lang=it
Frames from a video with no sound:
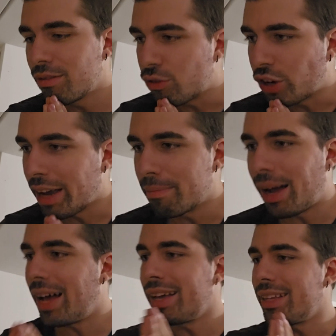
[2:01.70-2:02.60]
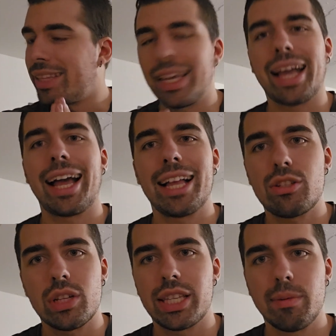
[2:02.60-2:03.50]
cioè, ma di che
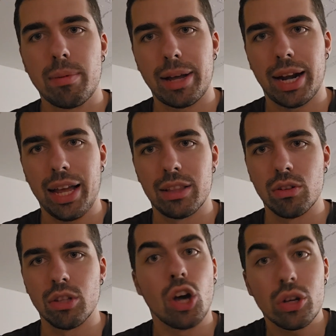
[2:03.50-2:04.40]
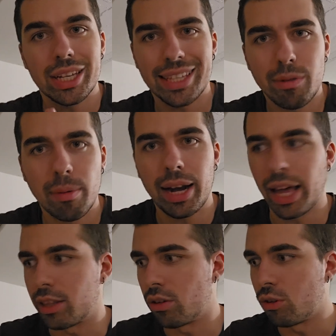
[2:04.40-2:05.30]
cazzo stiamo parlando? Di cosa stiamo
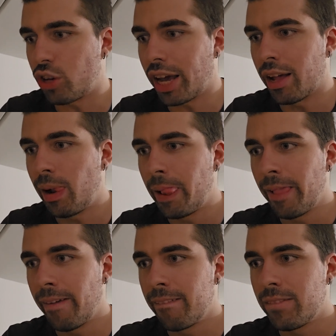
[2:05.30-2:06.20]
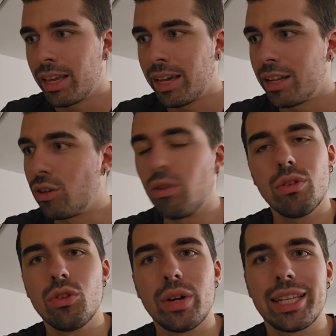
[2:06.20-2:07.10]
parlando? Cioè, no,
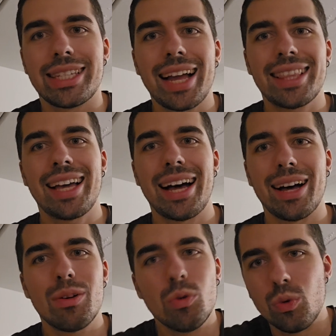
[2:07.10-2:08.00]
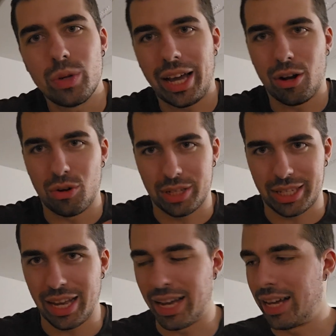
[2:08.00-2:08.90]
non è stata una
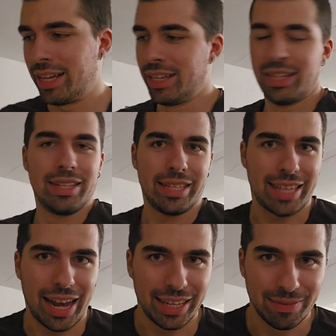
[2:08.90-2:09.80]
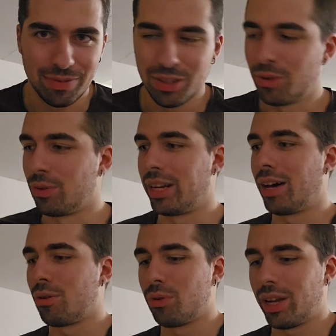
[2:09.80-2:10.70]
cosa, sai,
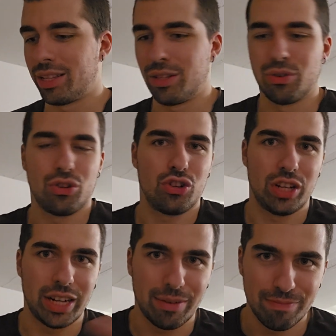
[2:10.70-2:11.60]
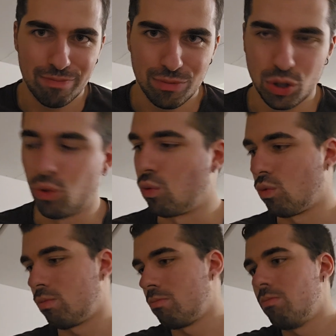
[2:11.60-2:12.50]
un'inaugurazione di un,
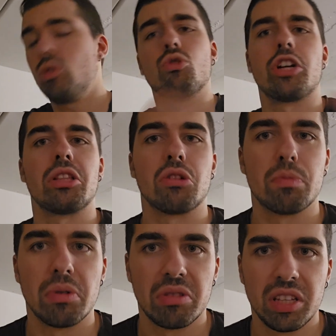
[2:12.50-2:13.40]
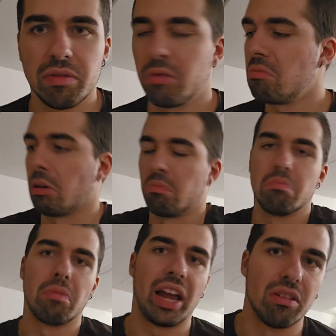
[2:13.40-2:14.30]
di un centro sportivo
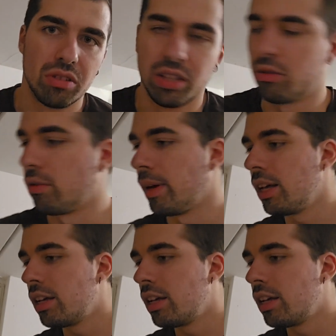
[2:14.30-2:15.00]
bello, sì, insomma.